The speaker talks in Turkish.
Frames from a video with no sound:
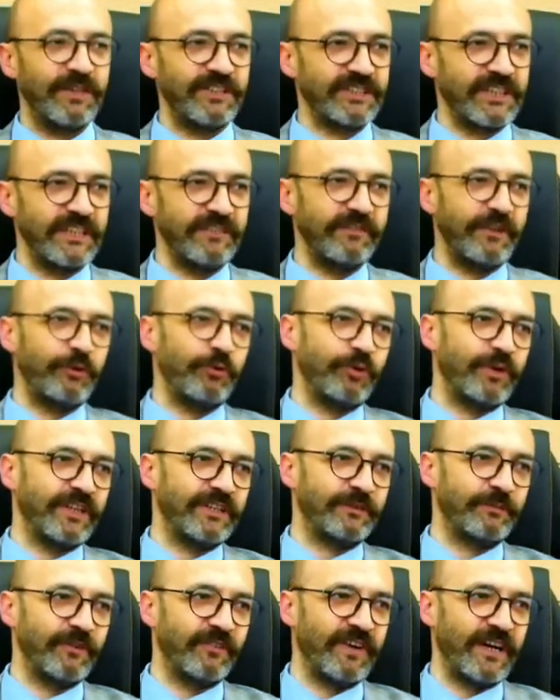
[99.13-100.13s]
başkanı ve
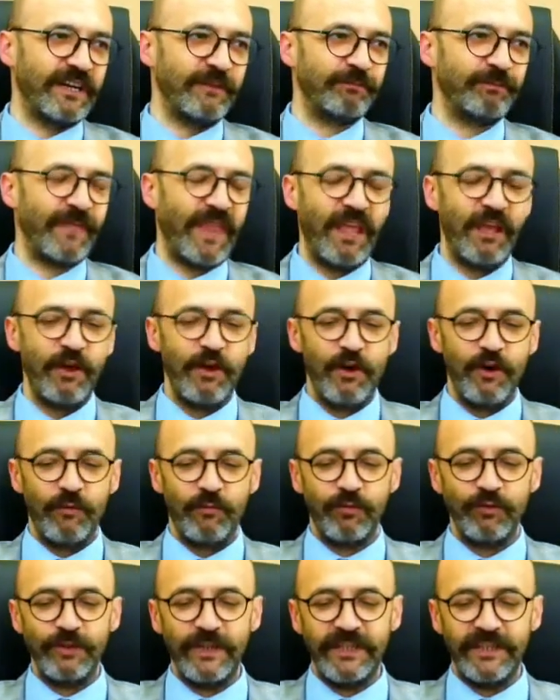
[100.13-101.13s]
yönetimi var.
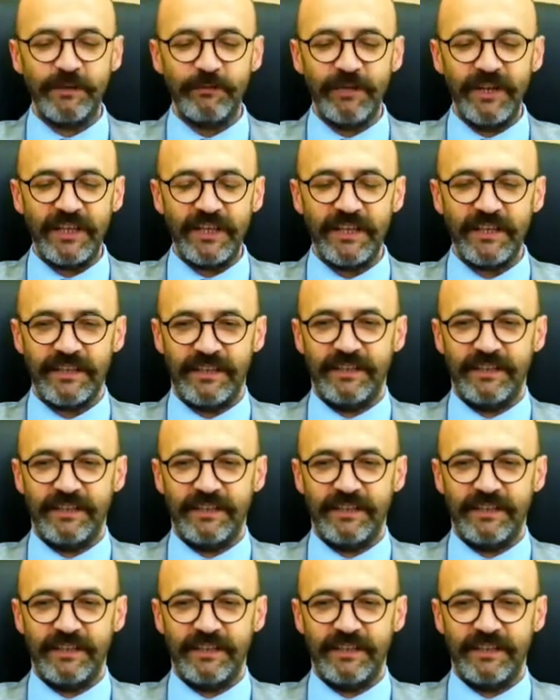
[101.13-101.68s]
Bu ne demek?